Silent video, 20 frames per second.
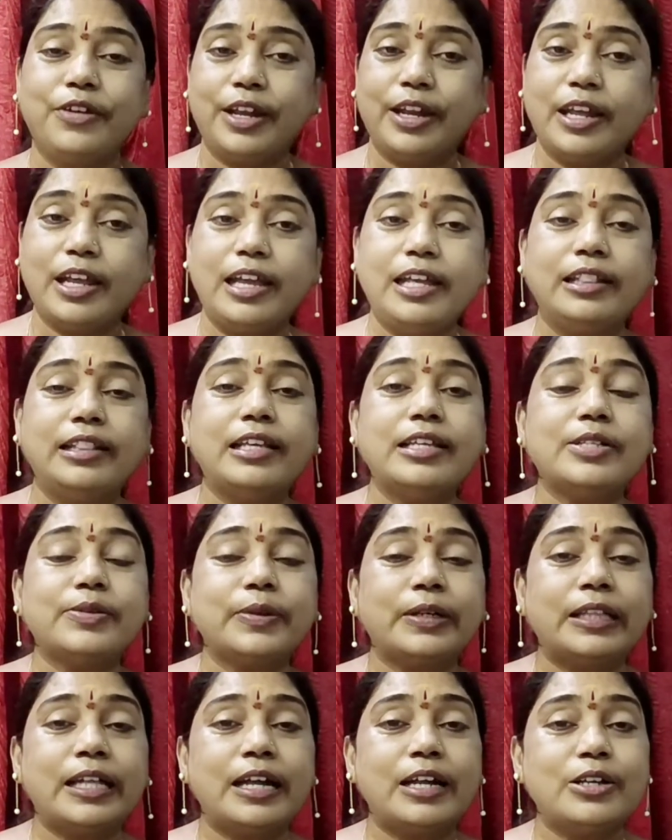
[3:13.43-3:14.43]
విరిగింది
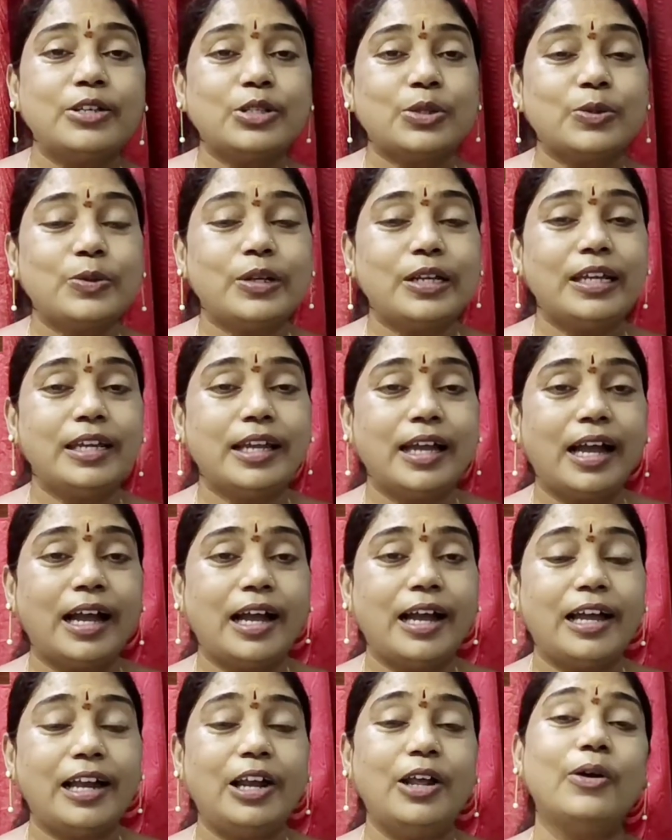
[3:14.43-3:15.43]
శివధనసు
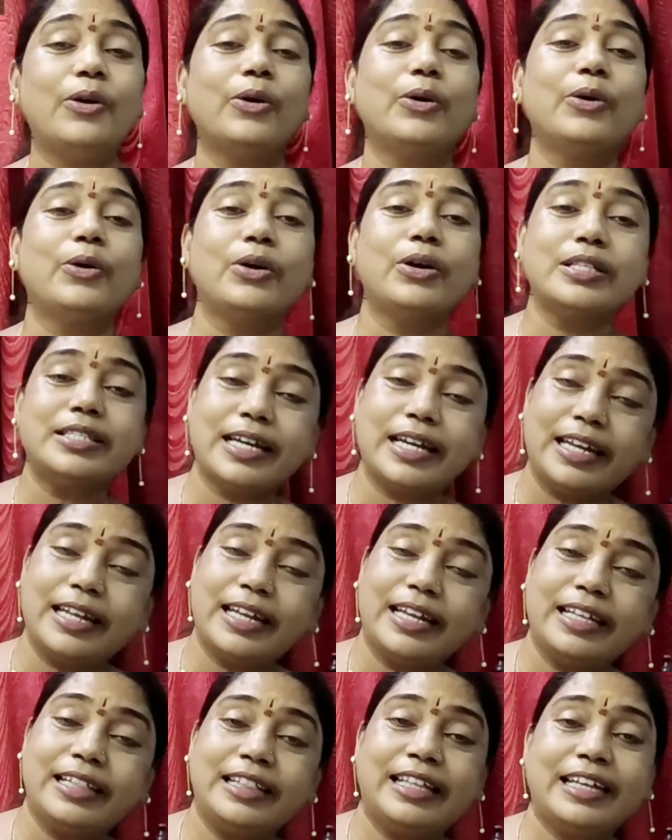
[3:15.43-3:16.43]
ఉయ్యాలో
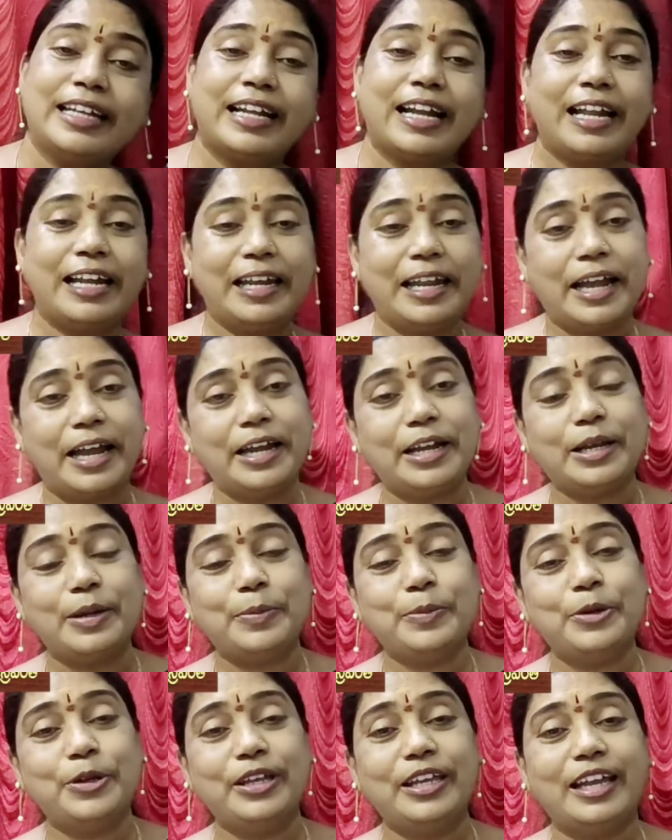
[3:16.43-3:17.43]
జరిగింది
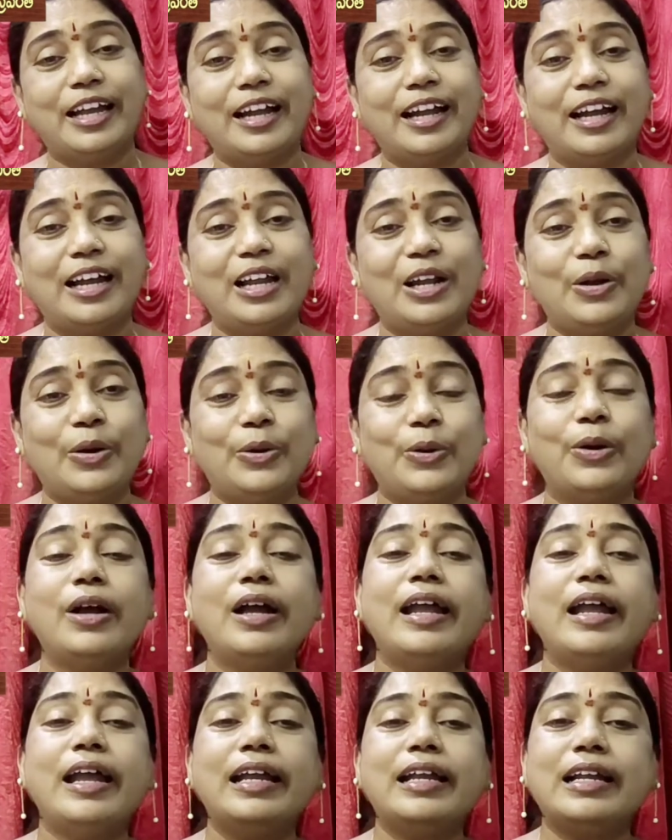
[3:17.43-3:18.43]
కళ్యాణం ఉయ్యాలో
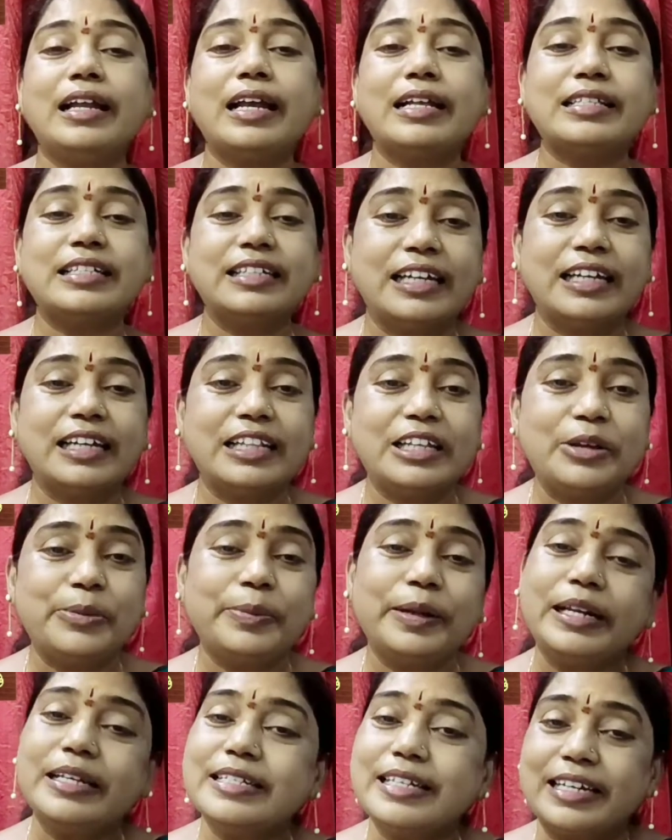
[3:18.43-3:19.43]
ఇట్లా
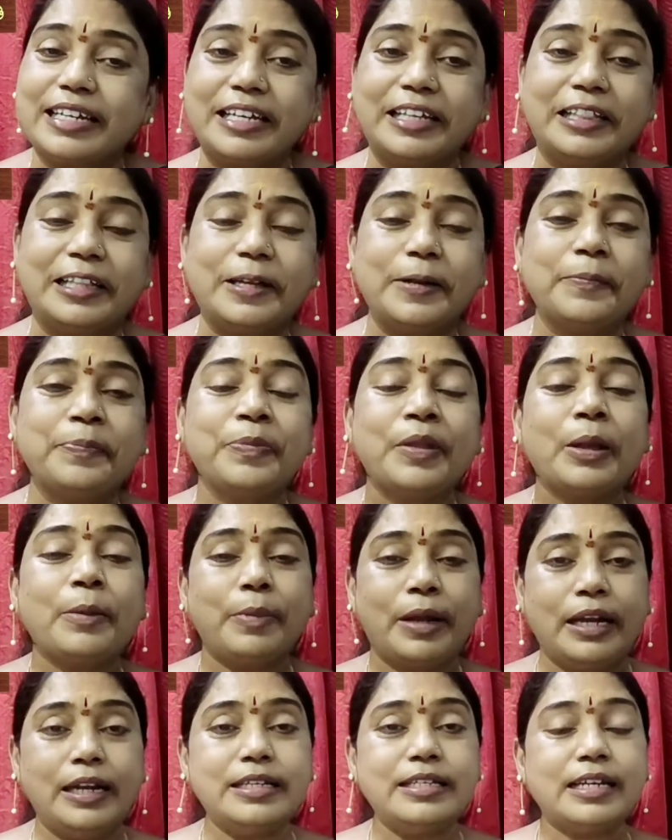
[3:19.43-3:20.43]
సీతాదేవి పెళ్లి జరిగింది
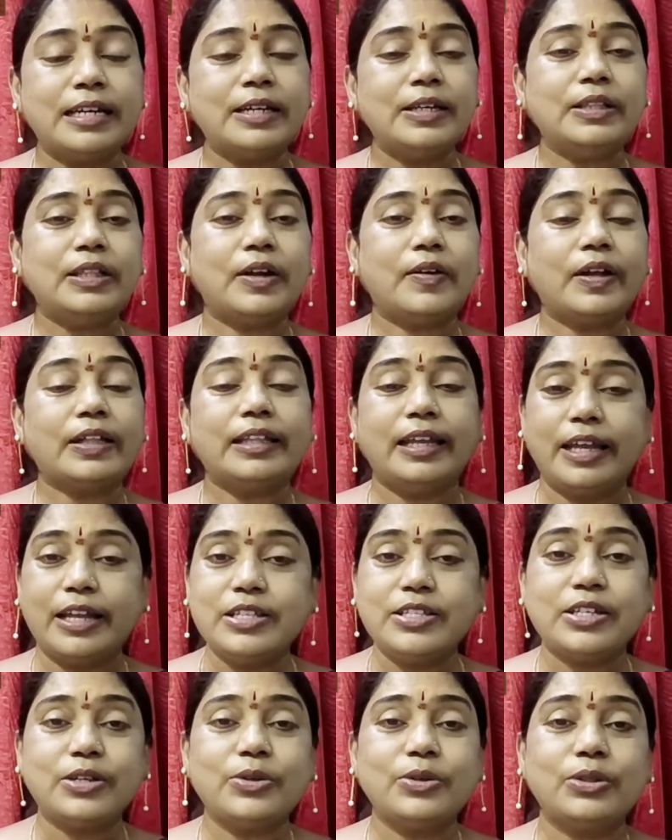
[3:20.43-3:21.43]
పెళ్లి జరిగిన తర్వాత
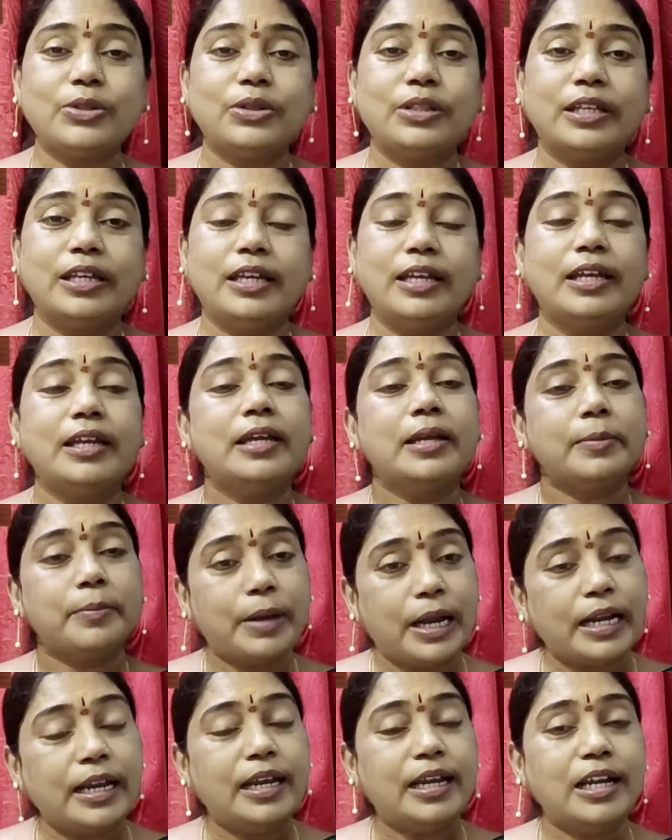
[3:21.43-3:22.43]
ఏం జరుగుతుంది
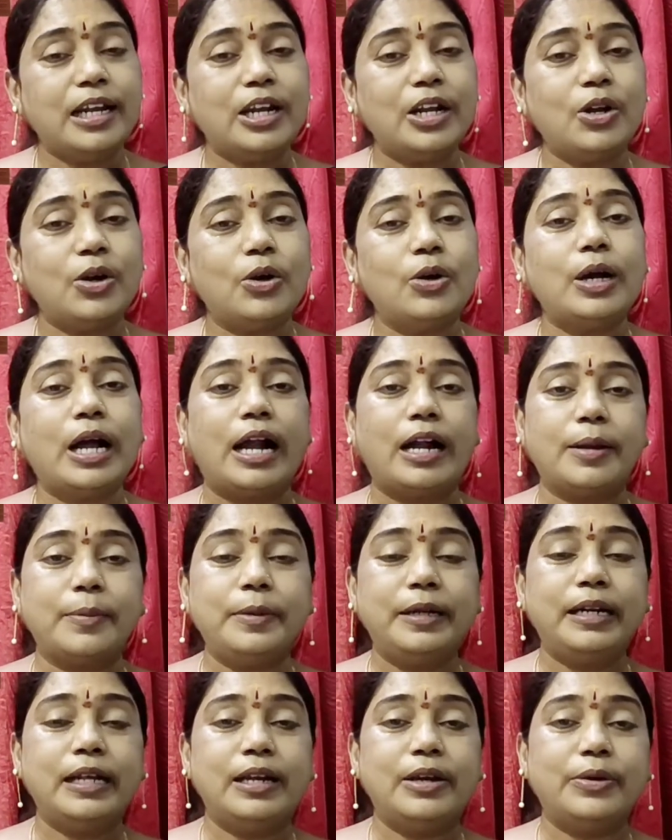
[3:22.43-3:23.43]
మన ఇళ్లలో
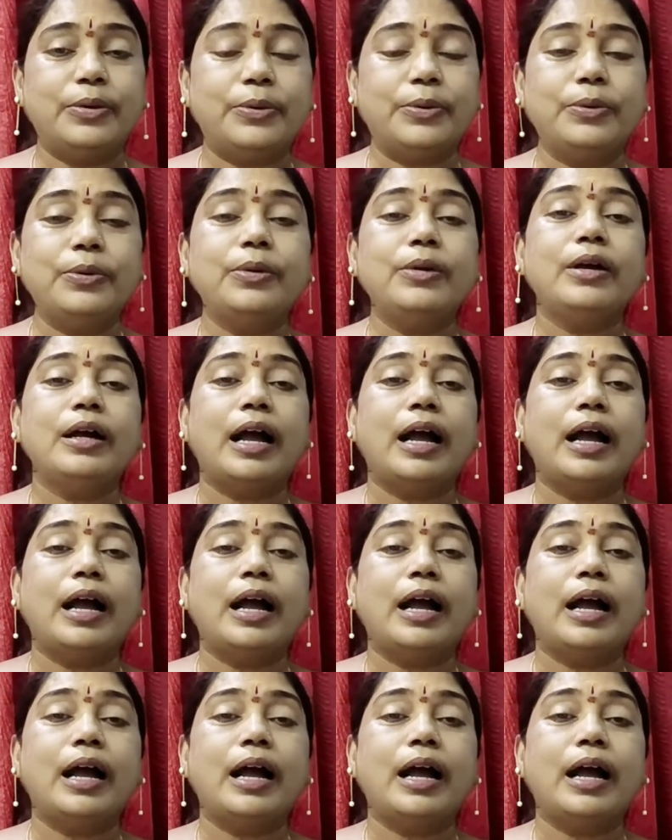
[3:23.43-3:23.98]
ఆడబిడ్డలను